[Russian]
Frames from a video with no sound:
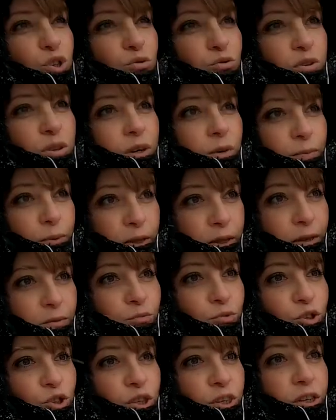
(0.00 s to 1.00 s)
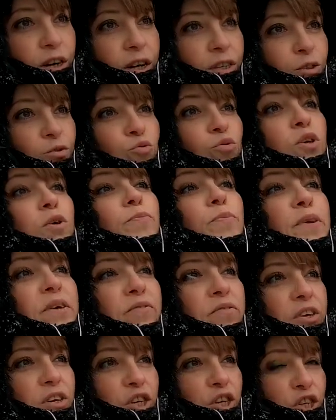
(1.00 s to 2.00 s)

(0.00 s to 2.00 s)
Думаю, что да, потому что как-то... все ну, будет привычно.